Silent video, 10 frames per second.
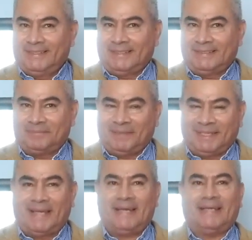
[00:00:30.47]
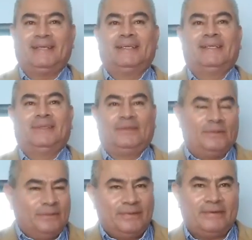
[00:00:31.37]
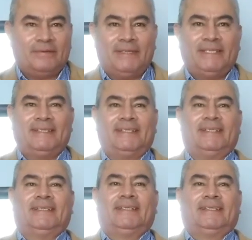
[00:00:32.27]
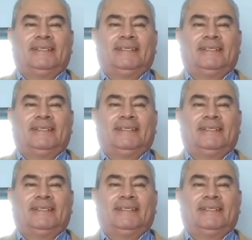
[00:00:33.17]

de aspirar nuevamente